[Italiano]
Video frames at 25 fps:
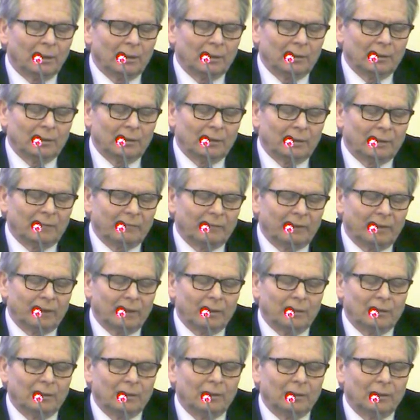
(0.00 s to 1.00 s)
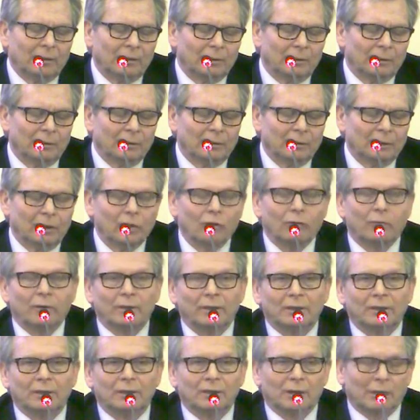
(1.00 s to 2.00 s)
interventi, eh, nel
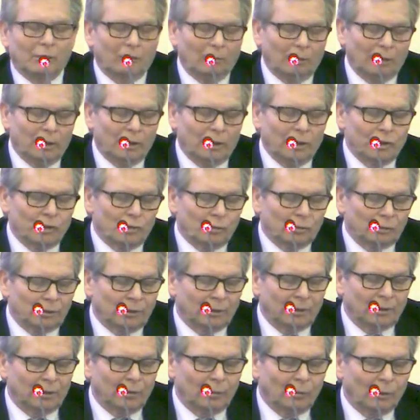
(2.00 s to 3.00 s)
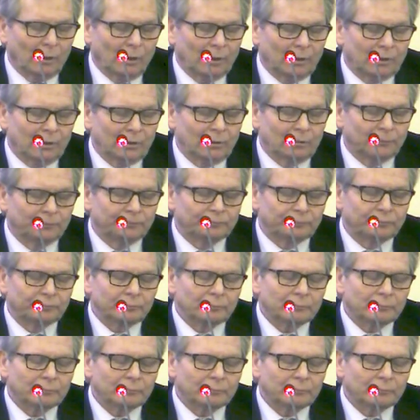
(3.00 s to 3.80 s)
1993 con la legge 84.